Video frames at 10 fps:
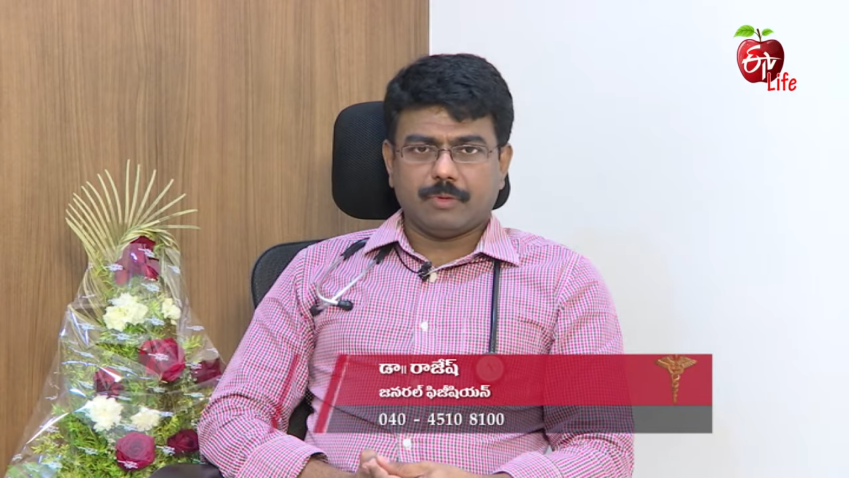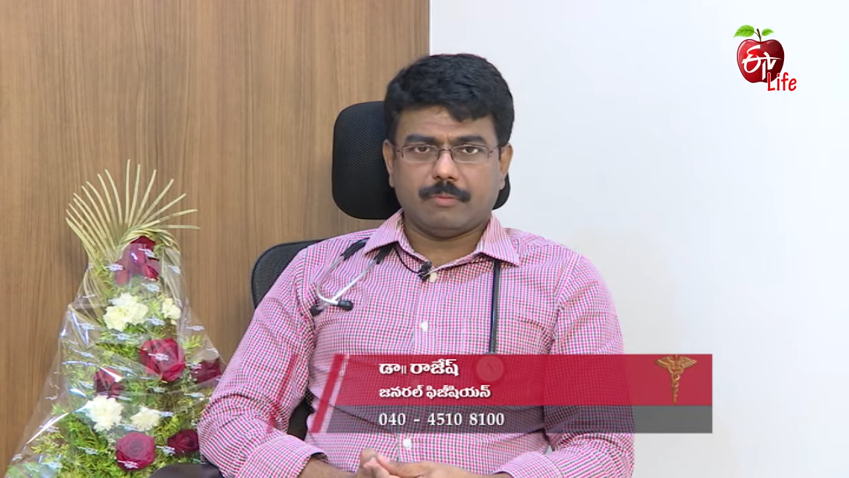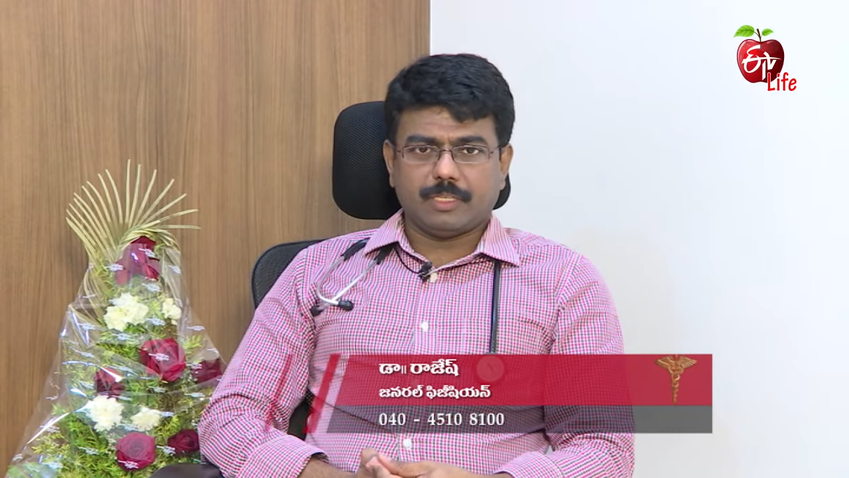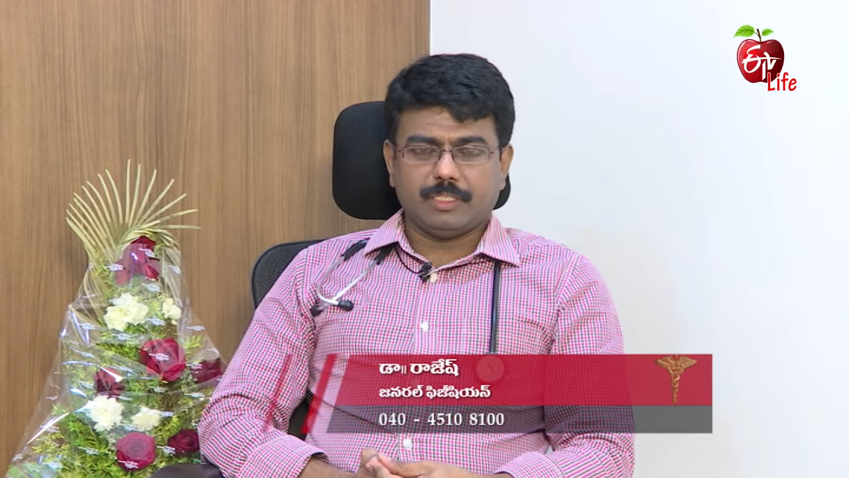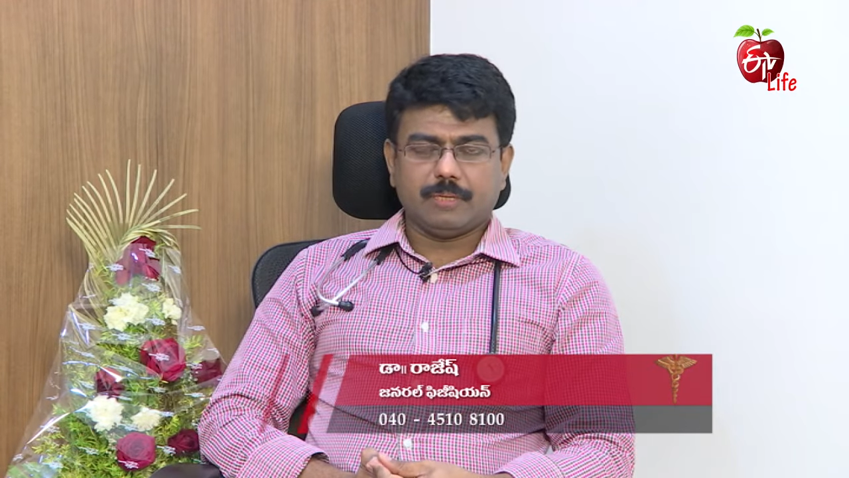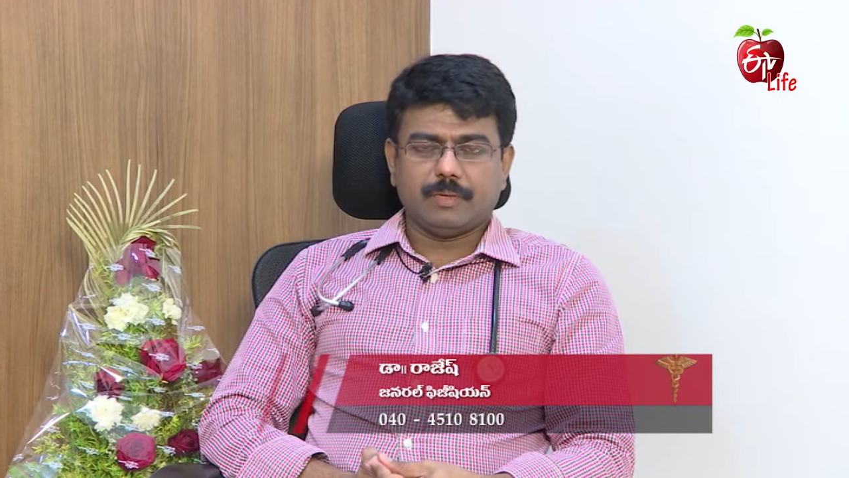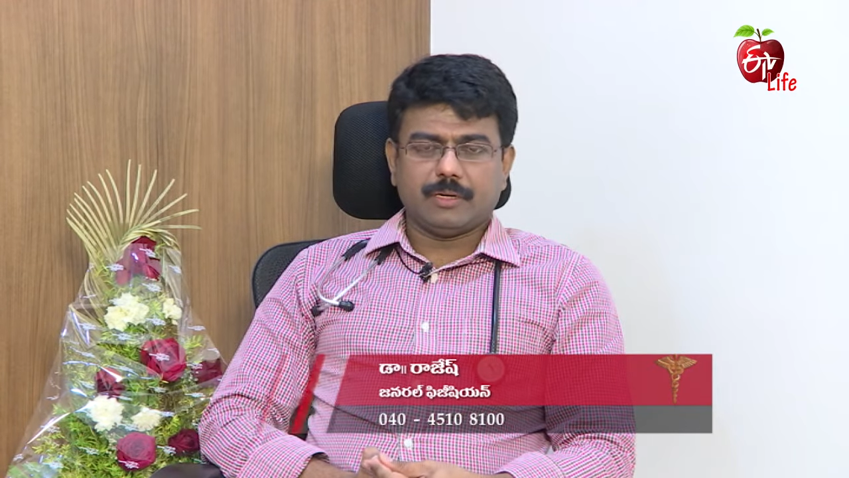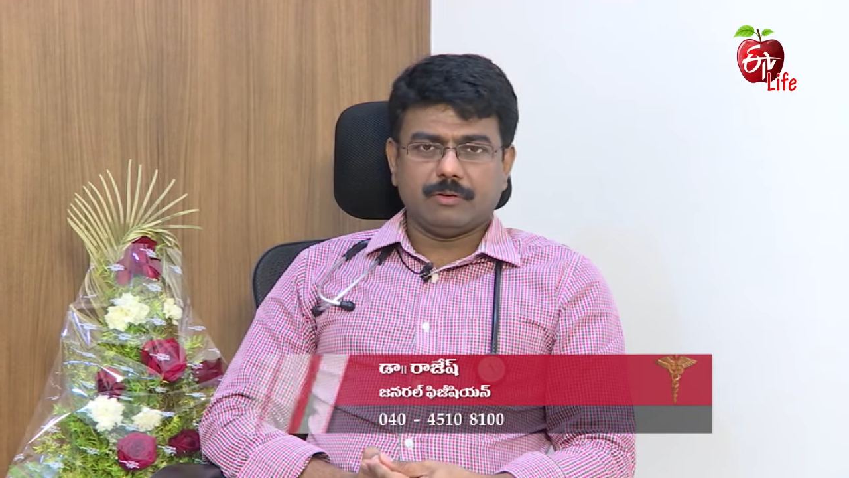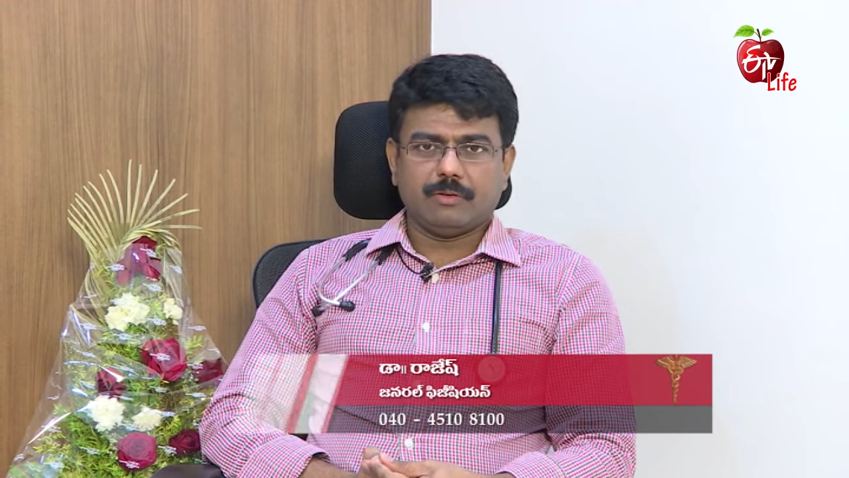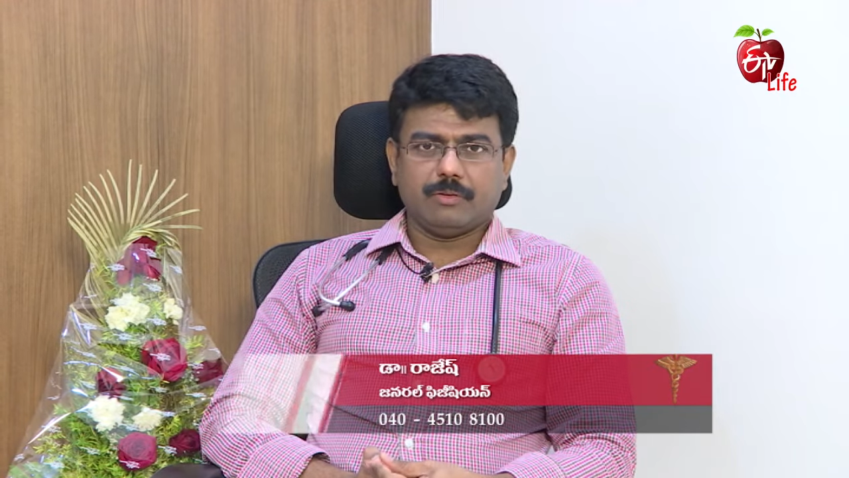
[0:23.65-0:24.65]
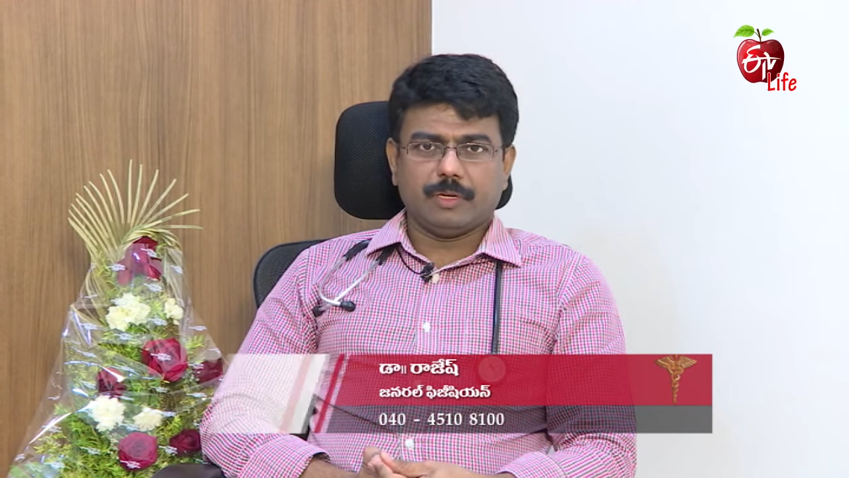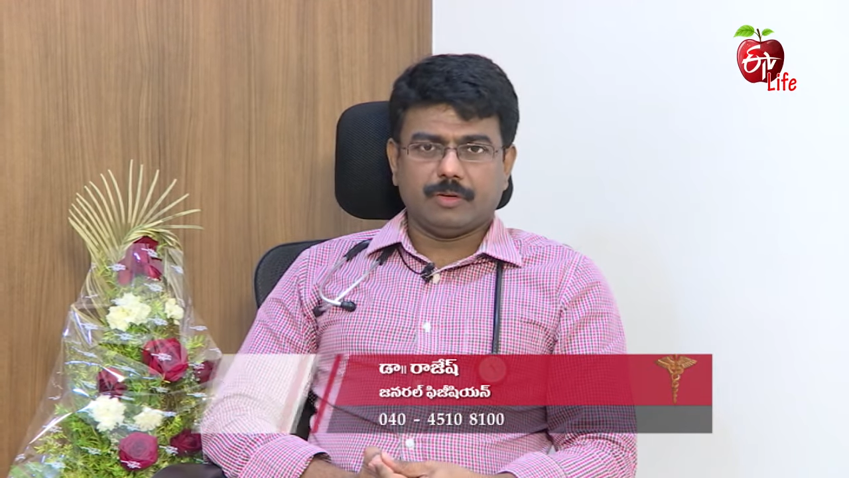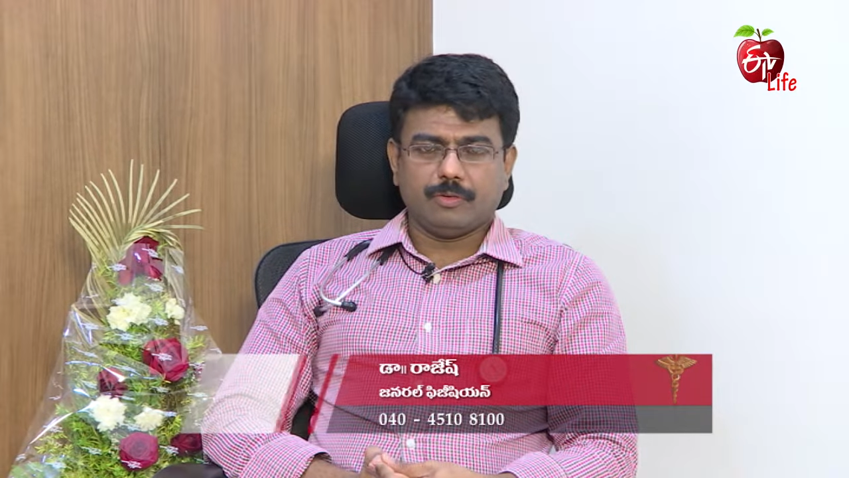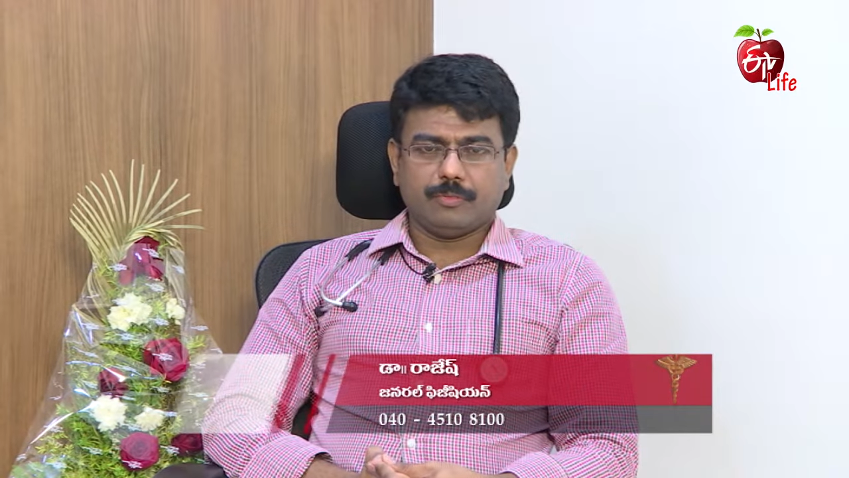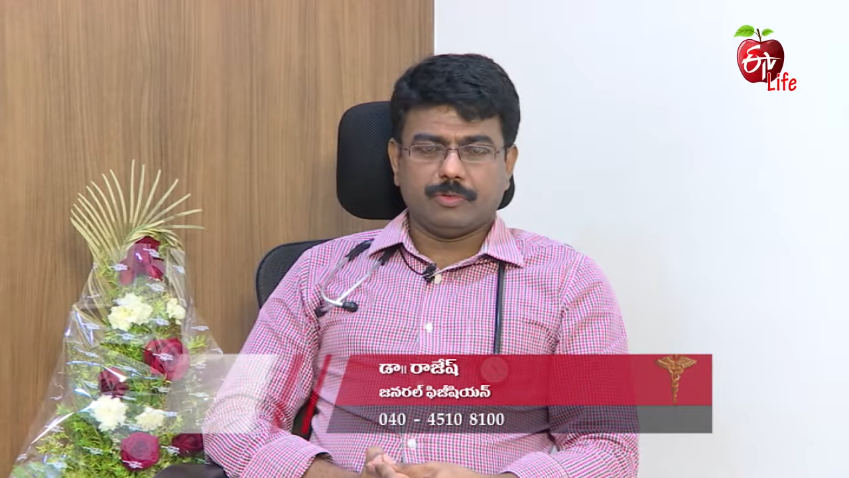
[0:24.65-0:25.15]
మధ్య భాగంలో మీకు
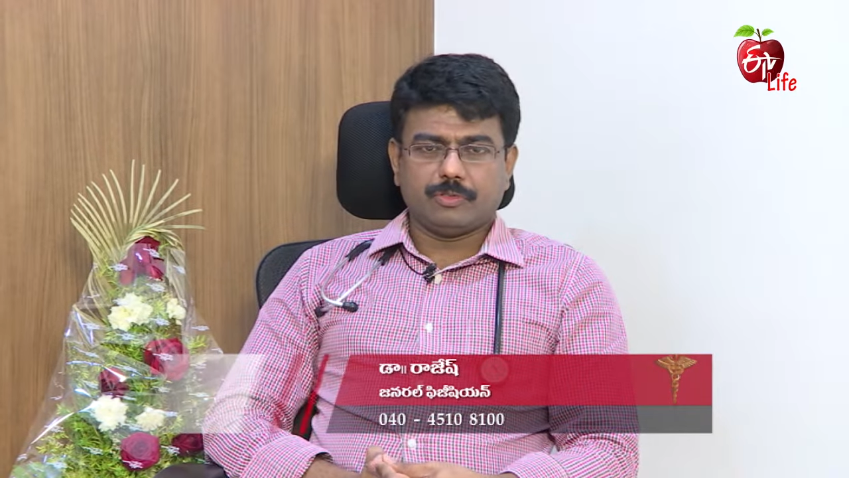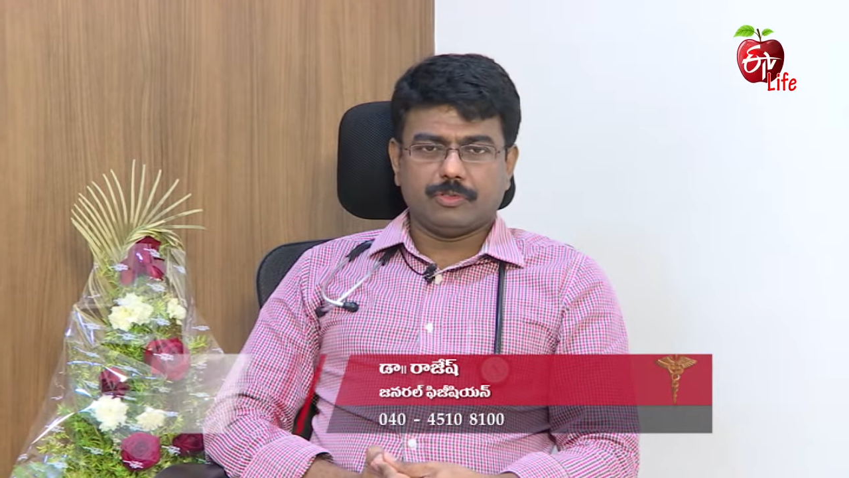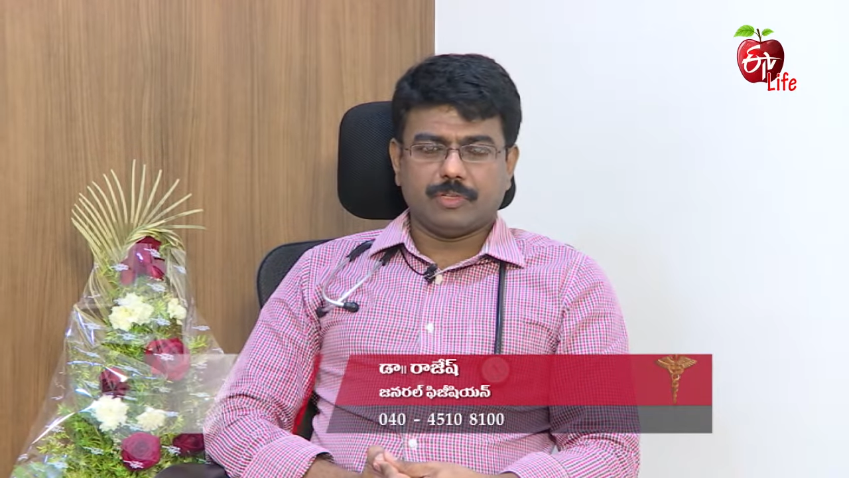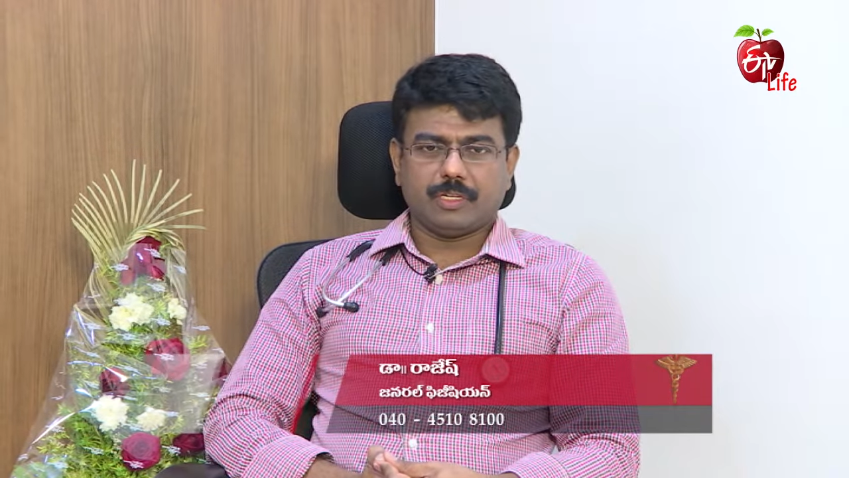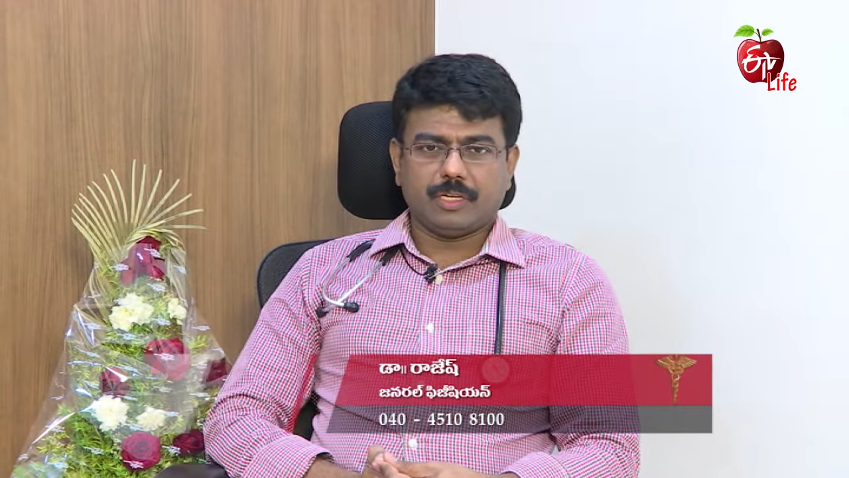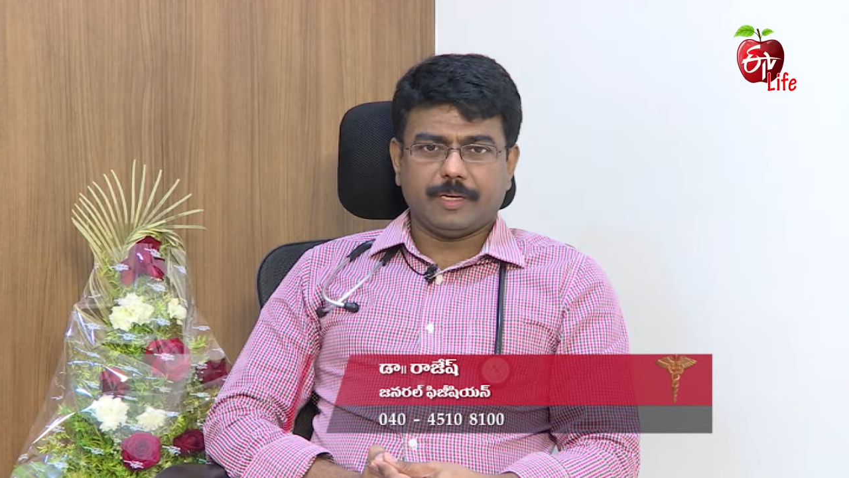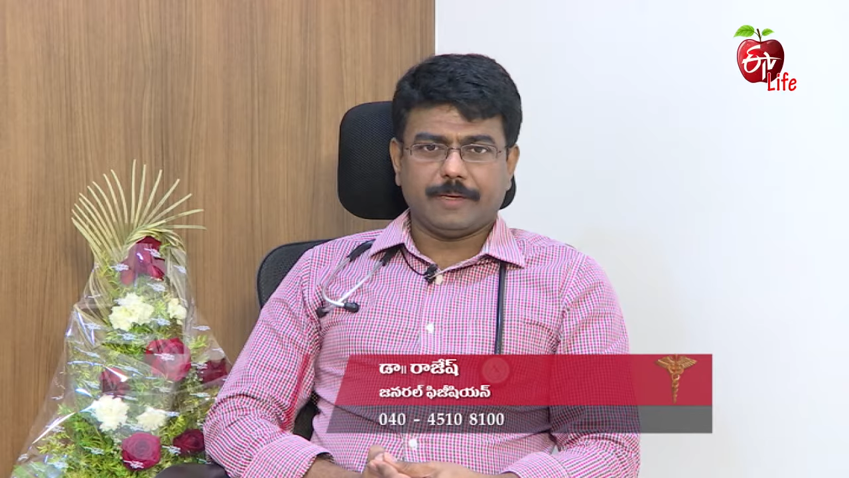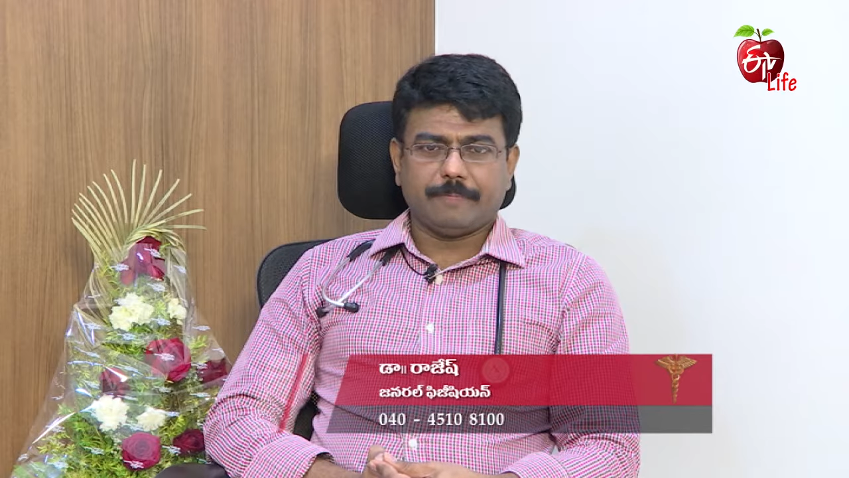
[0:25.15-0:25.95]
నొప్పి వస్తుందంటే